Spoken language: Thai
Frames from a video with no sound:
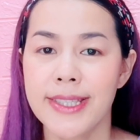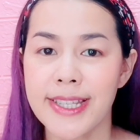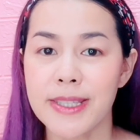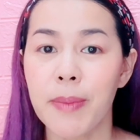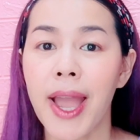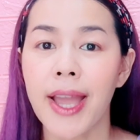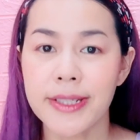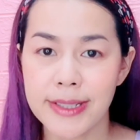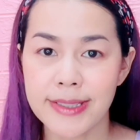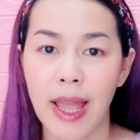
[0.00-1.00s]
ยี่สิบห้า
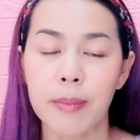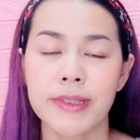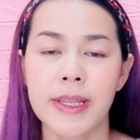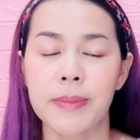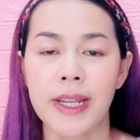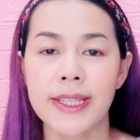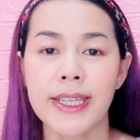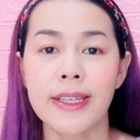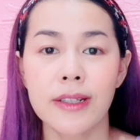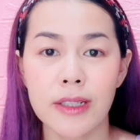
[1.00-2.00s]
ถึงสามสิบ นา
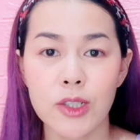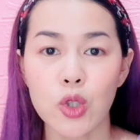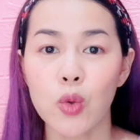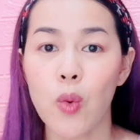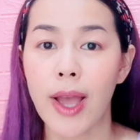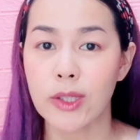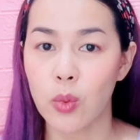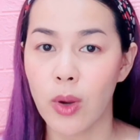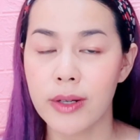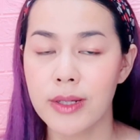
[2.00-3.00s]
ทีหรือจนกว่า
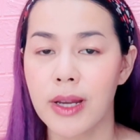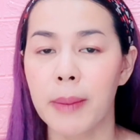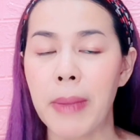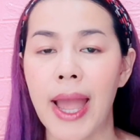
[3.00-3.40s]
ตัวเนื้อ